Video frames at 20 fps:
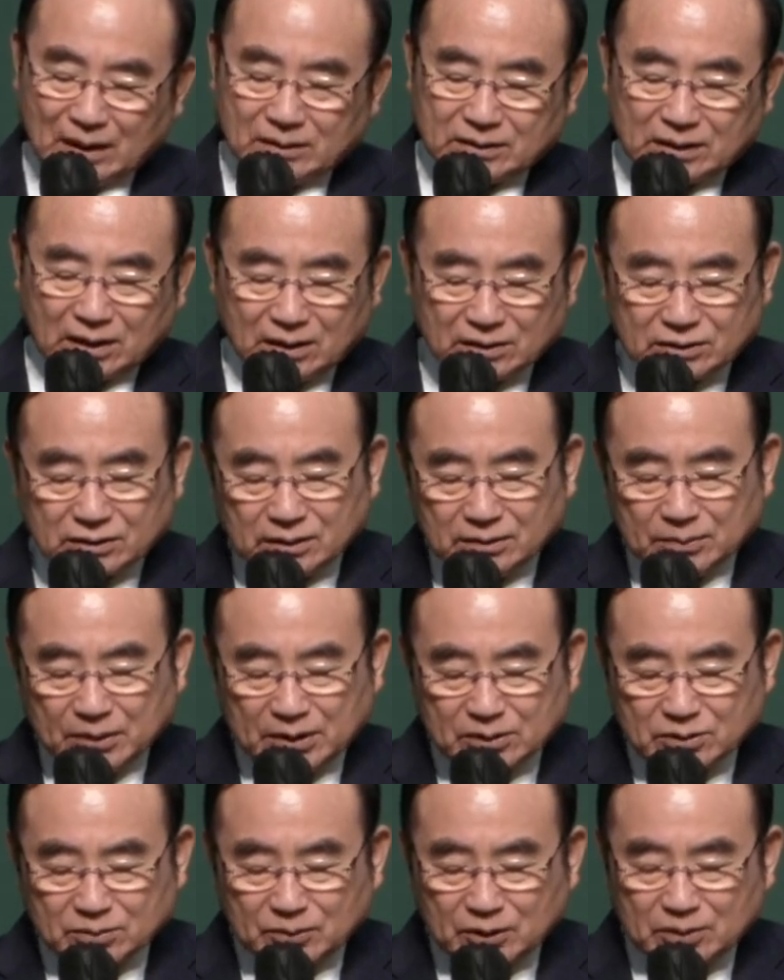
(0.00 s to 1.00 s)
제가 처음
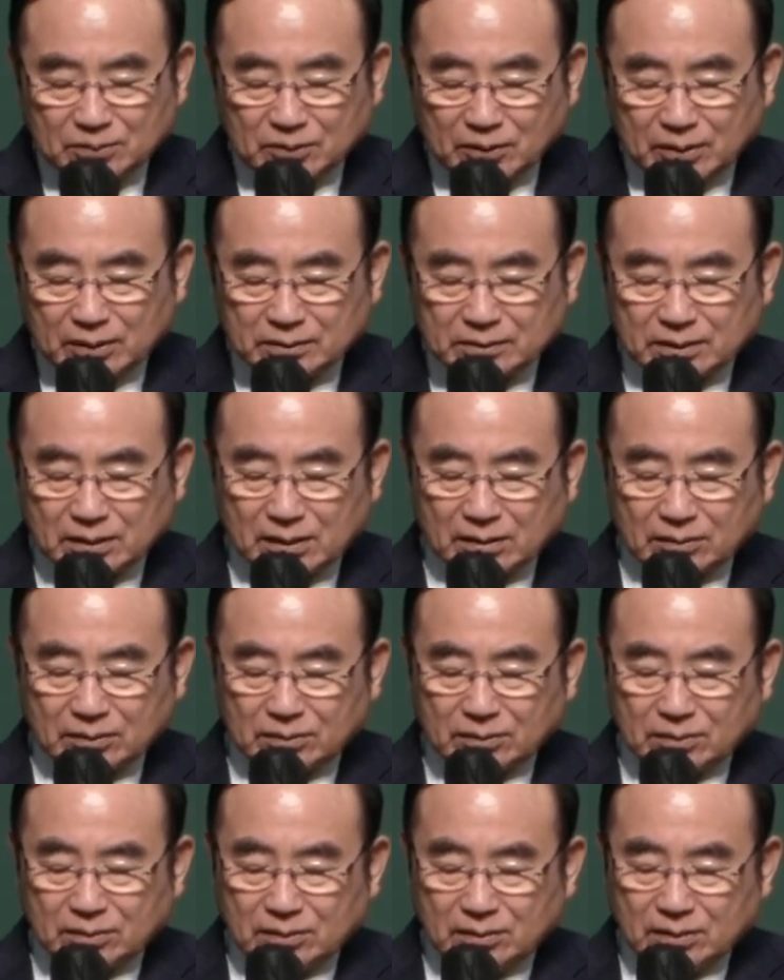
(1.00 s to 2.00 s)
예수 믿어보니
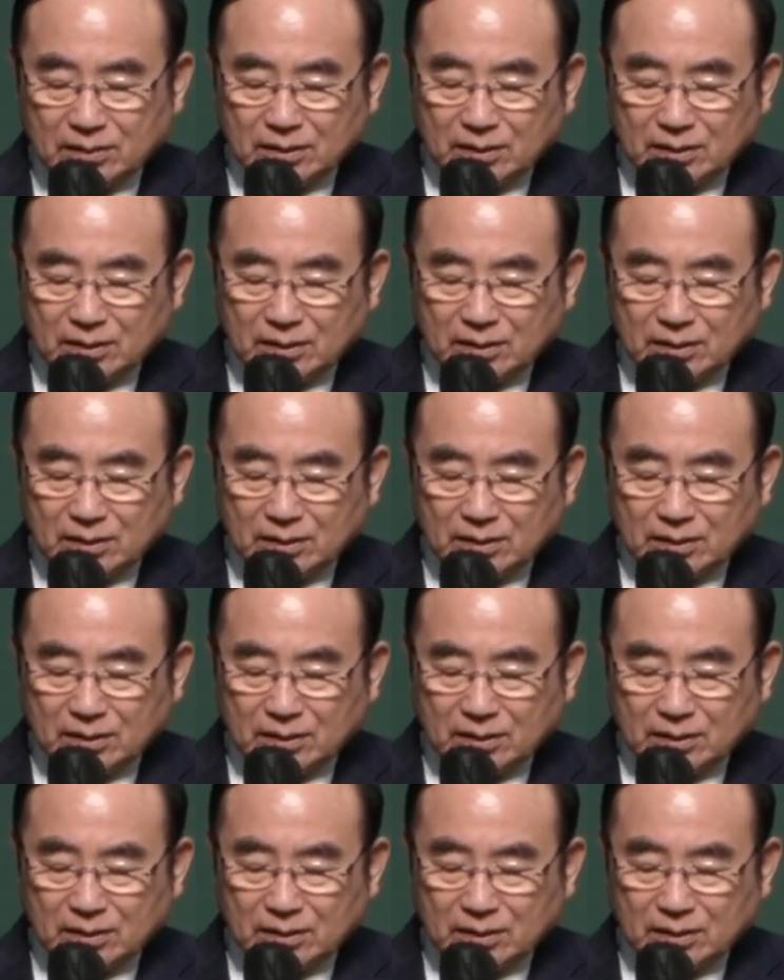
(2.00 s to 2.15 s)
그렇더라고.